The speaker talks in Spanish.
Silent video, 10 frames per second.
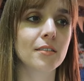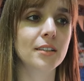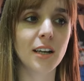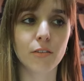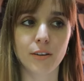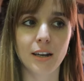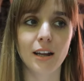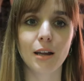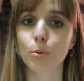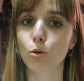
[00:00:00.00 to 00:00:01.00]
sí, que al
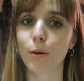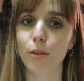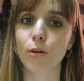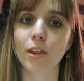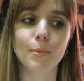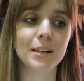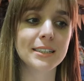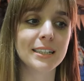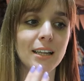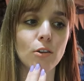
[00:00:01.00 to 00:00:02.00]
final la preocupación y
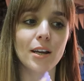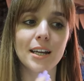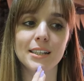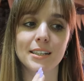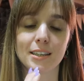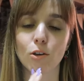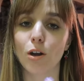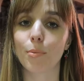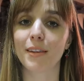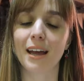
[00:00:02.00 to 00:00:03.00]
demás sigue estando ahí y tengo
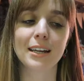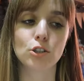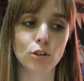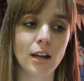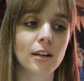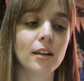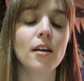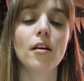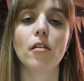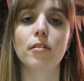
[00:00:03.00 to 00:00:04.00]
que aprender a gestionar
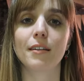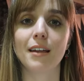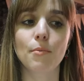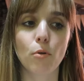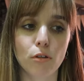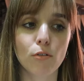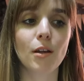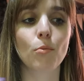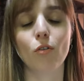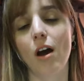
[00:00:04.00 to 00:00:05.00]
ciertas
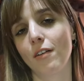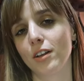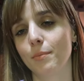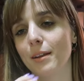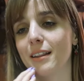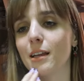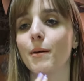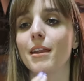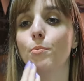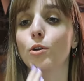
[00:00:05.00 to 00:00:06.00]
emociones. Hemos hablado también del
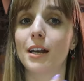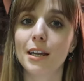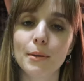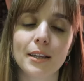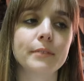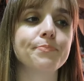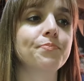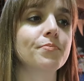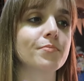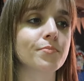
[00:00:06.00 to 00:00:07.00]
tema de poner límite
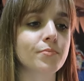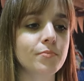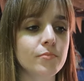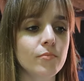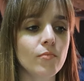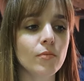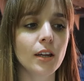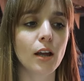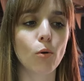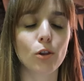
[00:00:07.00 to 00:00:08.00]

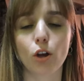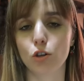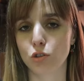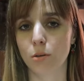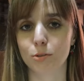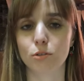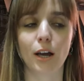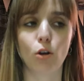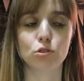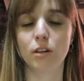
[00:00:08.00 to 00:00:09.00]
en cuanto a que yo soy una
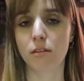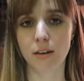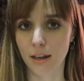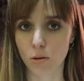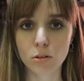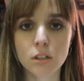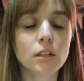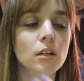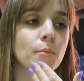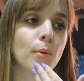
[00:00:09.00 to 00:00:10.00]
persona que no sé decir que no,
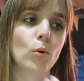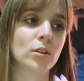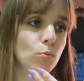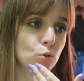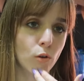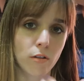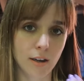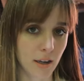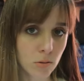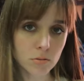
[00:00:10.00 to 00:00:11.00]
me cuesta mucho
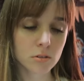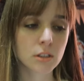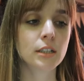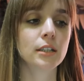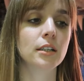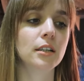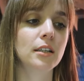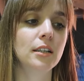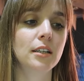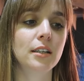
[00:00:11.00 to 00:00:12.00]
decir que no.
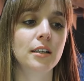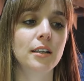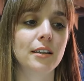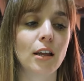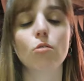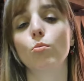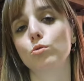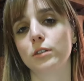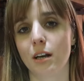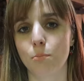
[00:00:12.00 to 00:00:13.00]
Y tengo
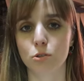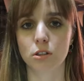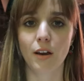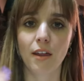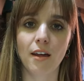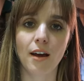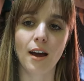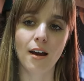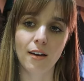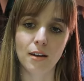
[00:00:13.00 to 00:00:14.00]
mucha
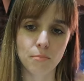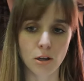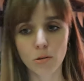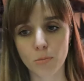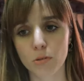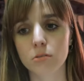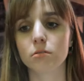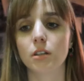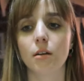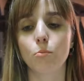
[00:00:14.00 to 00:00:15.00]
responsabilidad en mis hombros
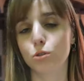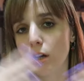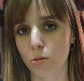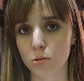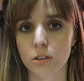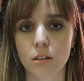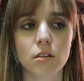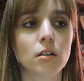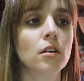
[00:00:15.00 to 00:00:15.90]
de muchas cosas,